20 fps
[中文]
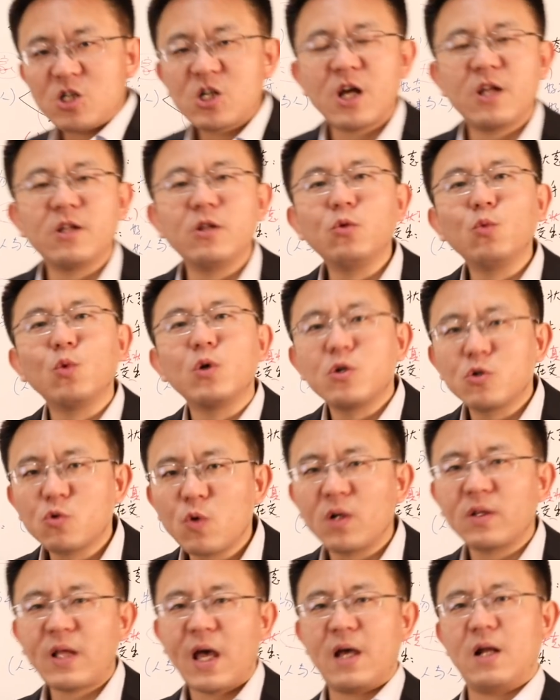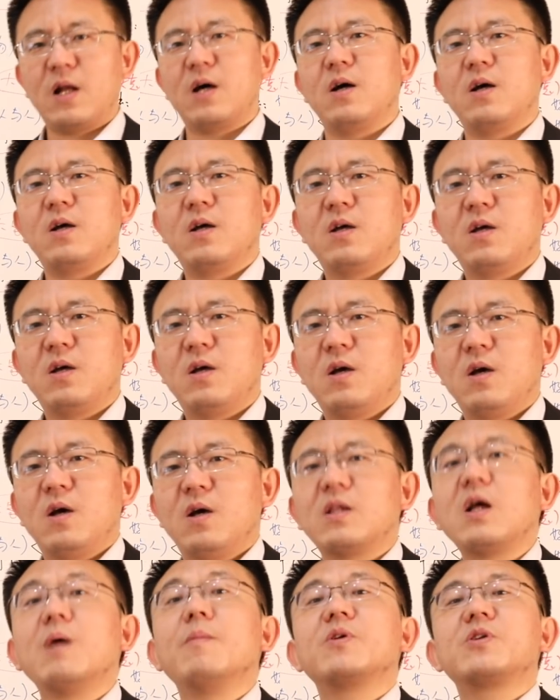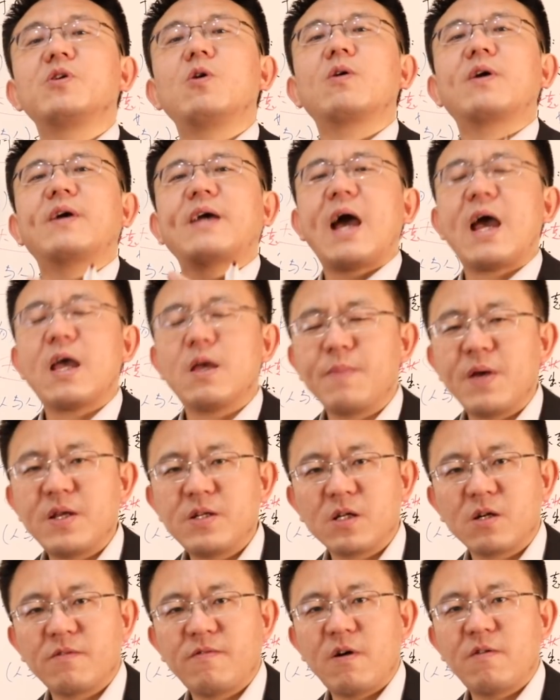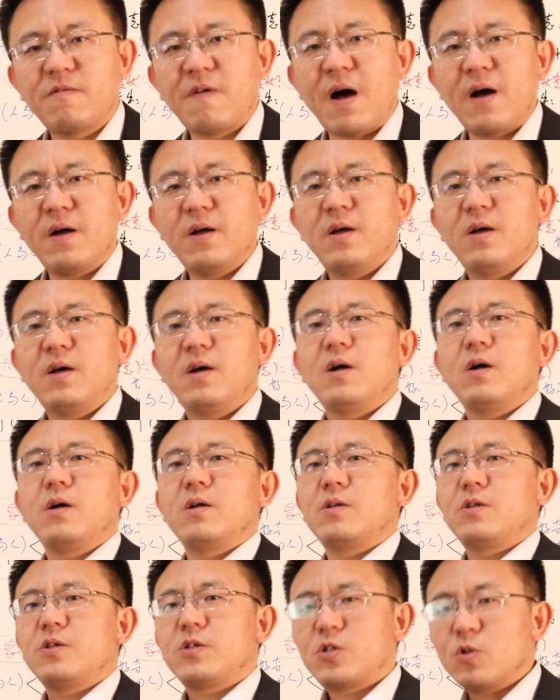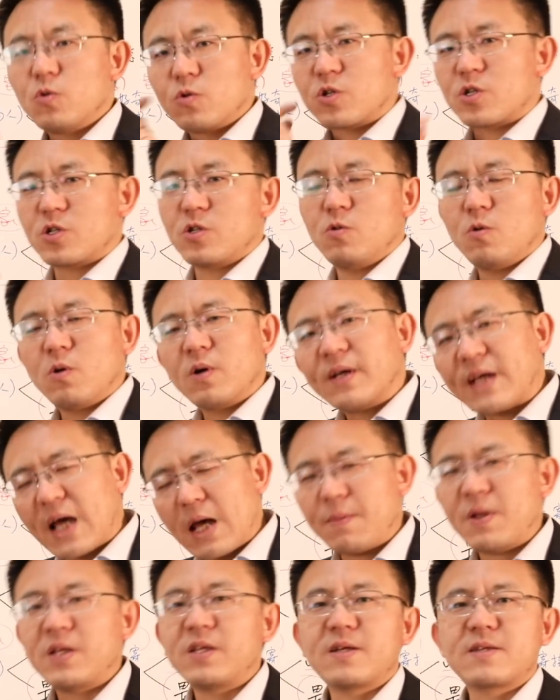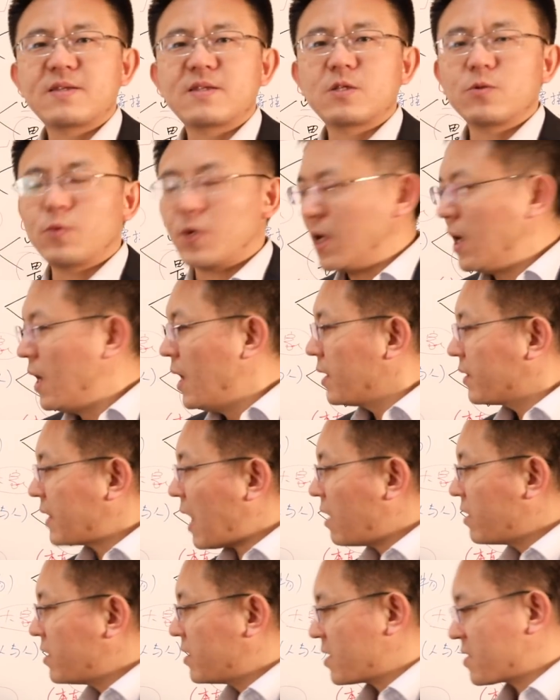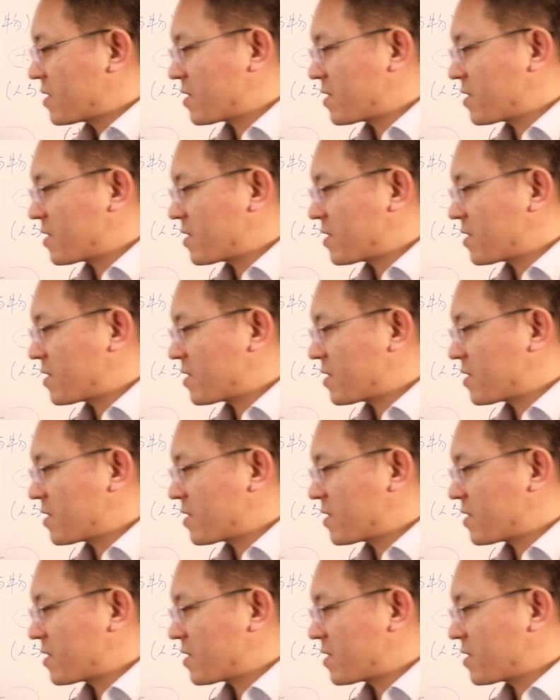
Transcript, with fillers: 沉沦状态了。那么你要改变这个方法，就只有改变你的思维。当你的